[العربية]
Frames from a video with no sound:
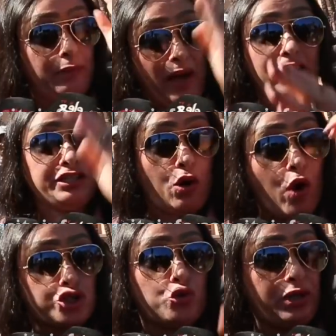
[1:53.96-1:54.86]
البارح
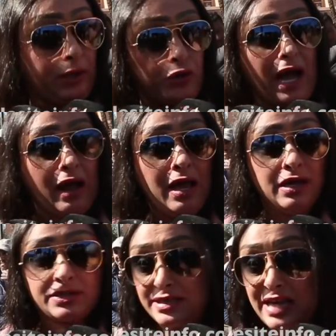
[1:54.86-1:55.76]
تواجدي هنا
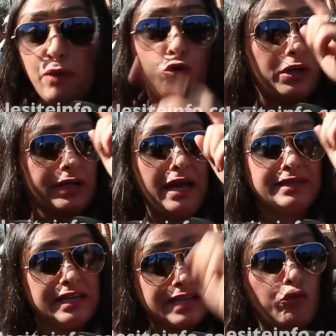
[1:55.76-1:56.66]
تزامن
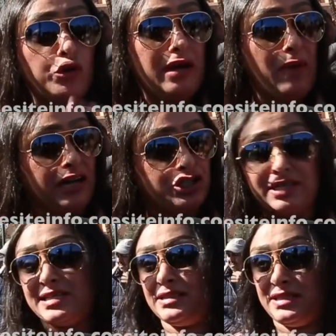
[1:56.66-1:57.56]
كان تزامنا مع
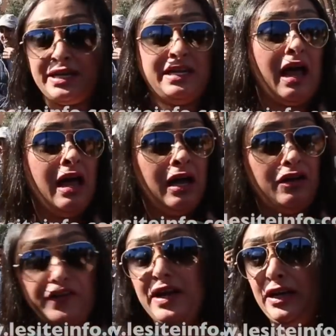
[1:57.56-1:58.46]
الجلسه السريه
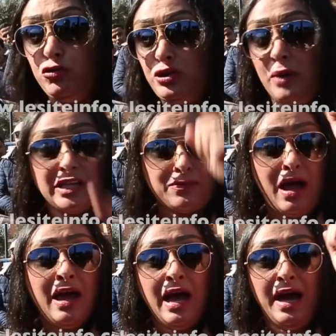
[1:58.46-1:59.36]
الفنانه دنيا
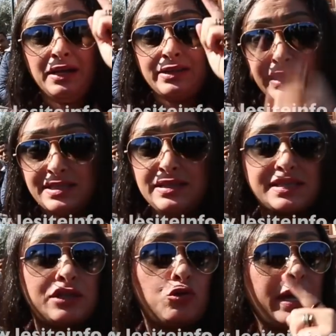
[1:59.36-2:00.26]
باطمه انا دخلت عند
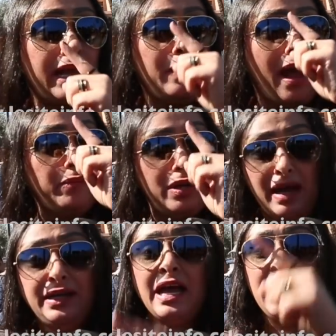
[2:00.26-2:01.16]
السيد وكيل العام
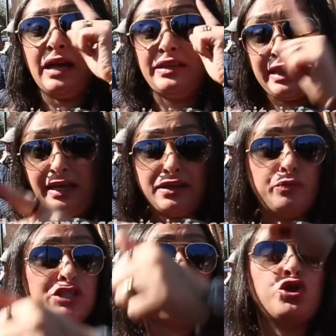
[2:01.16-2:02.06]
الملك خديت
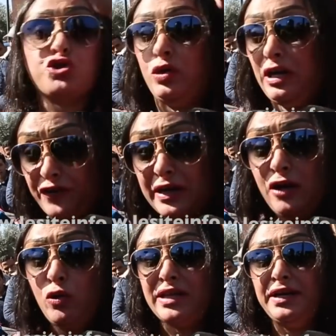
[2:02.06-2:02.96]
الاذن بالتوجه
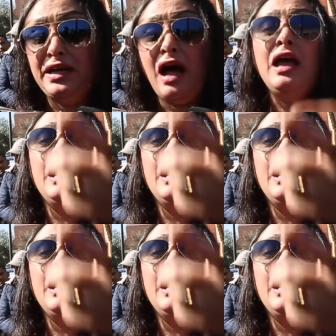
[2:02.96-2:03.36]
للفرقه الوطنيه